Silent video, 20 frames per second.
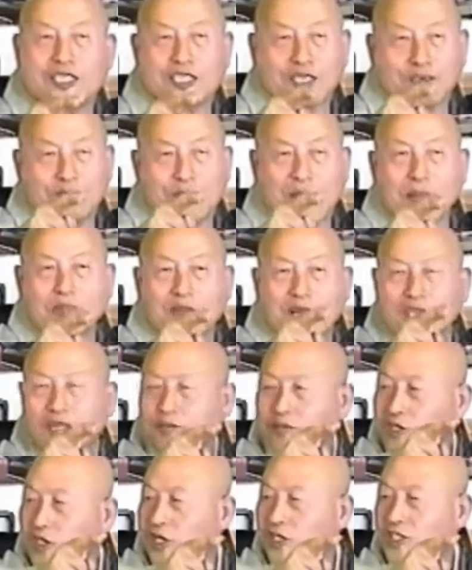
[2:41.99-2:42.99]
제가 밤낮
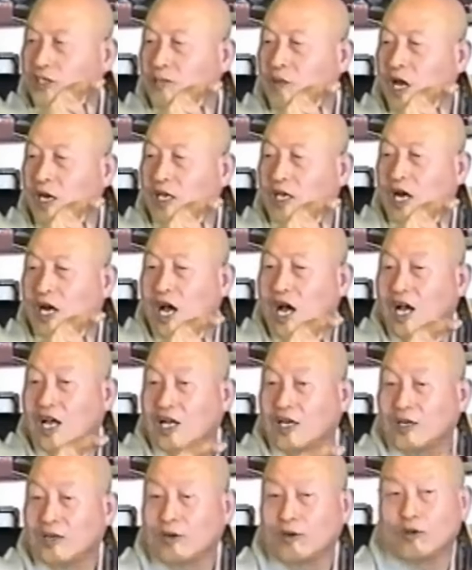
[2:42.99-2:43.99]
없이 열심히 하니까
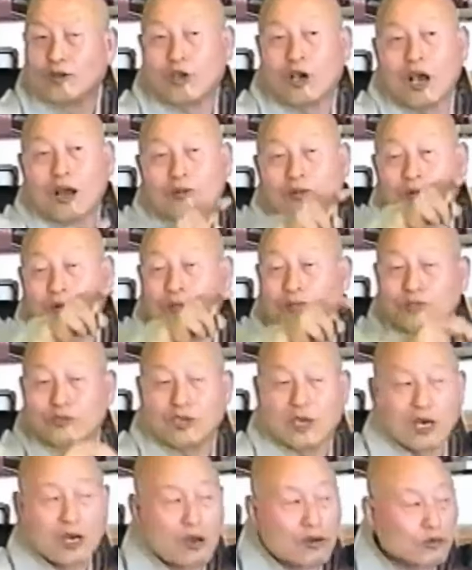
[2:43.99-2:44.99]
어디 가노? 그
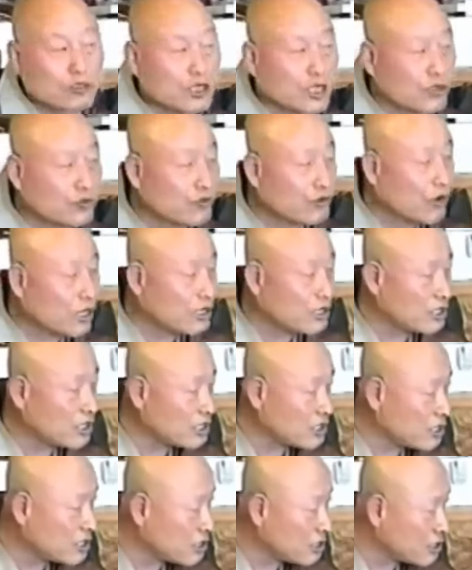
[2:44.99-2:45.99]
부산가고 제주도가
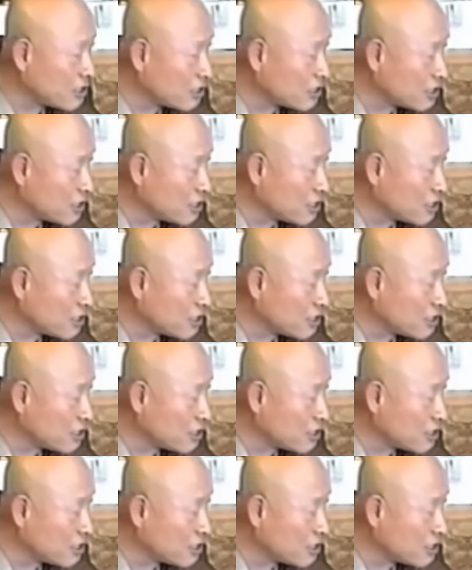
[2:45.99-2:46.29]
뛰어듭